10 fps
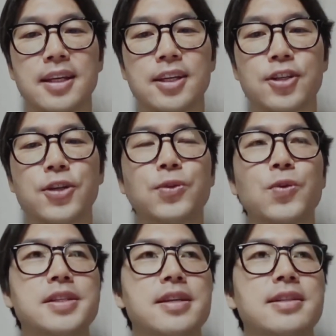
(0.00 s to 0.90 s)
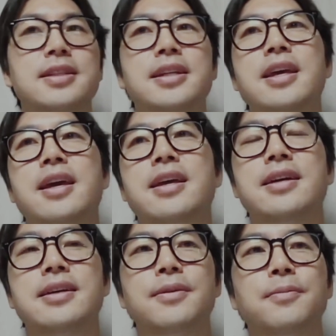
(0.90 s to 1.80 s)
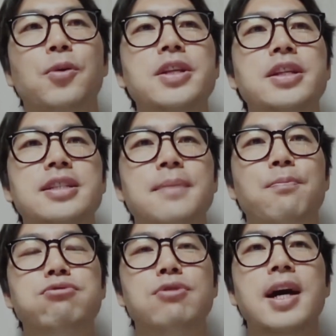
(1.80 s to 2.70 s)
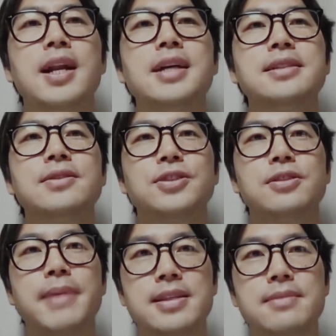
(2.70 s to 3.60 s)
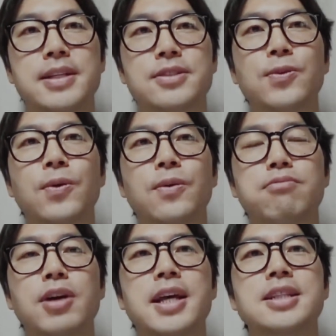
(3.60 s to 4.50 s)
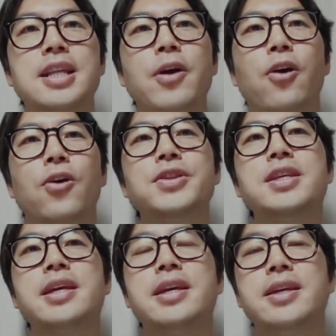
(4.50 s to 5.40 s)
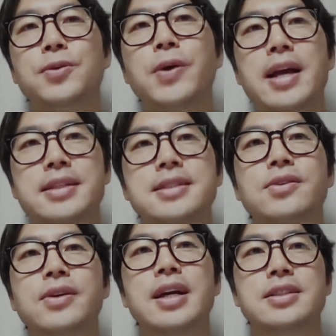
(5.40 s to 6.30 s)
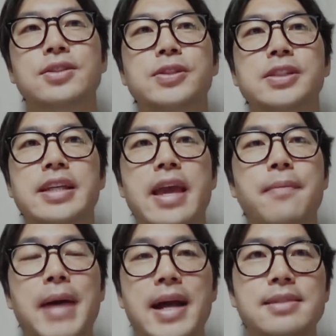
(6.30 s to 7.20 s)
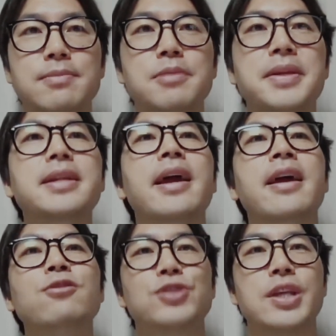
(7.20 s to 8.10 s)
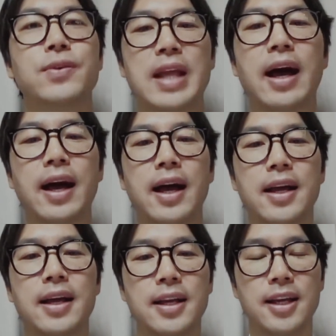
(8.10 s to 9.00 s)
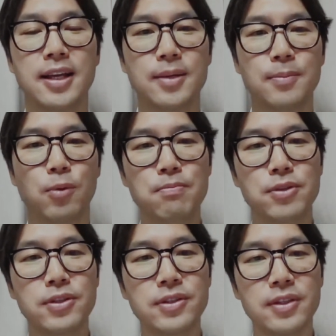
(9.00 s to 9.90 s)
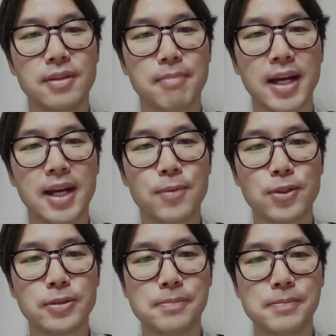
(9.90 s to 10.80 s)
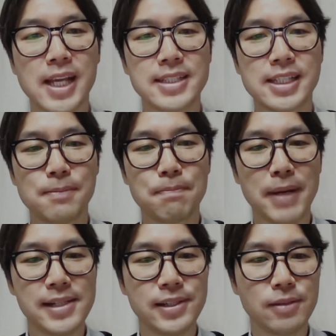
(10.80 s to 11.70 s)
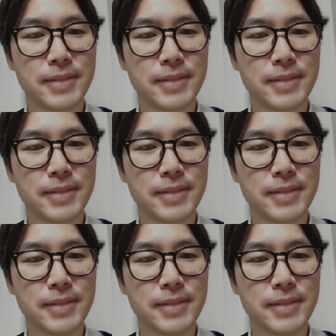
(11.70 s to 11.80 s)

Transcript: 그리고 또한 제자들에게 본인이 이제 부활하실 것을 말씀하시고, 부활하신 다음에 어디로 가실 것까지도 이제 예, 말씀을 미리 해주세요, 다. 본문 마가복음 십사 장 이십팔 절